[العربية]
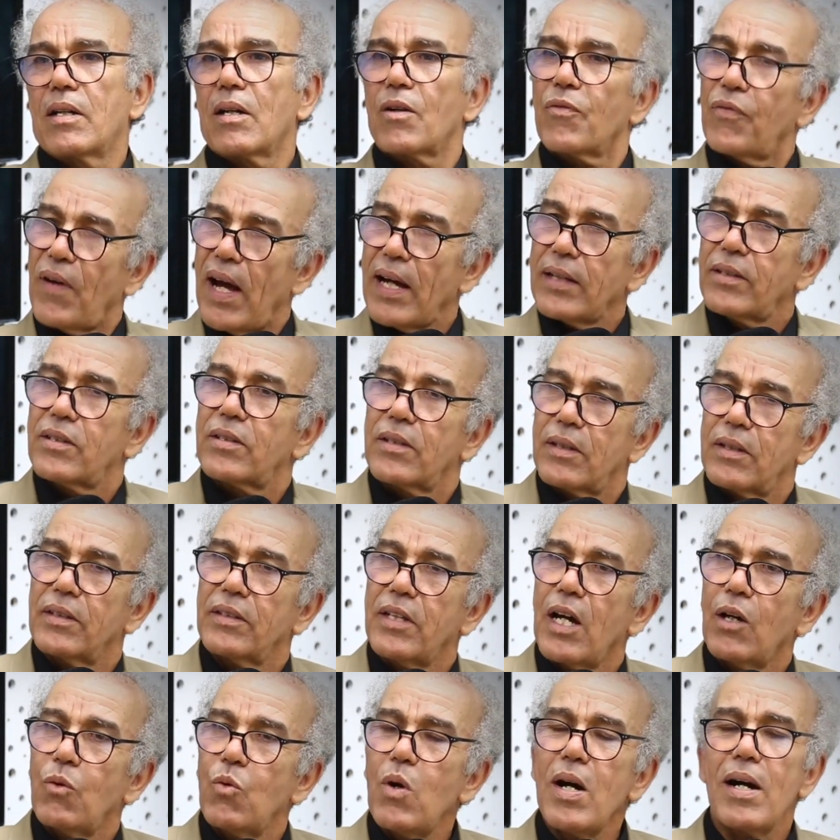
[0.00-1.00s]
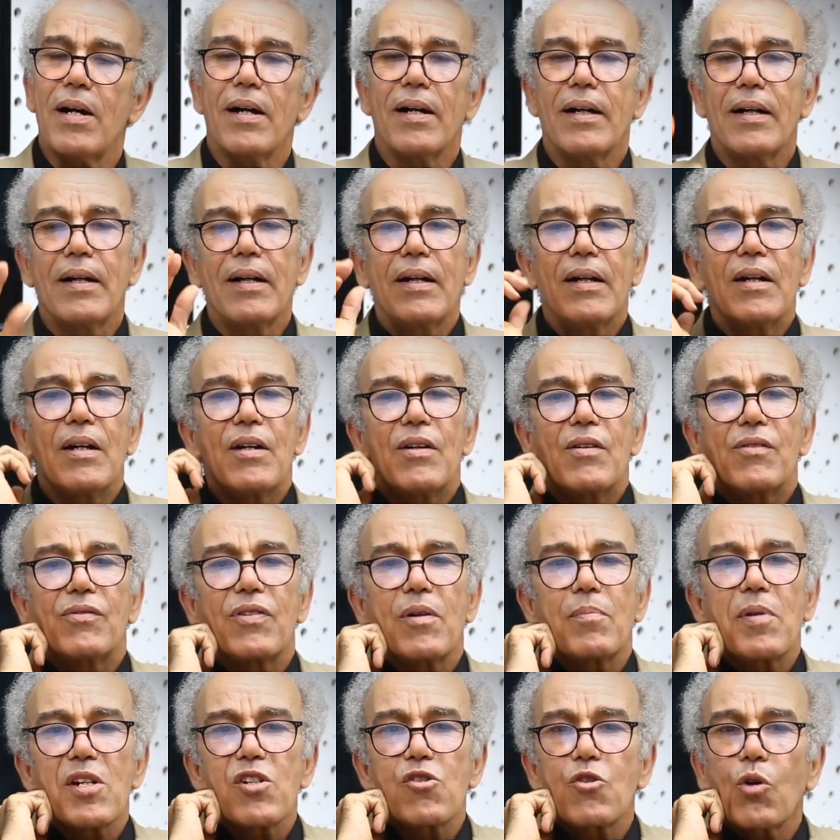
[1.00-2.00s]
رفعت دعوه
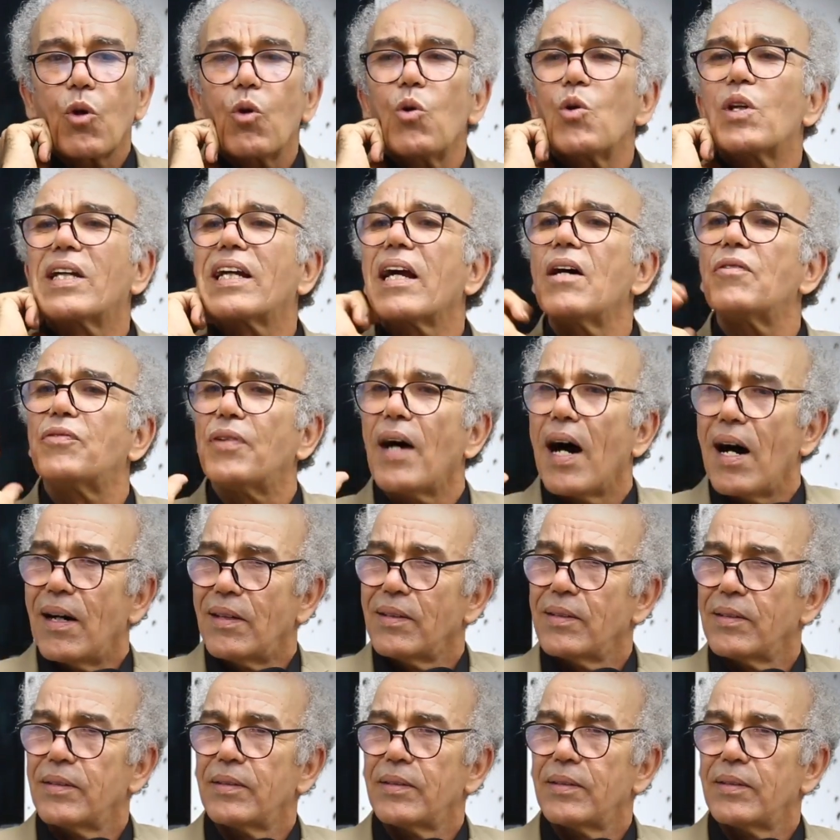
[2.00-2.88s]
فباش تقول كفى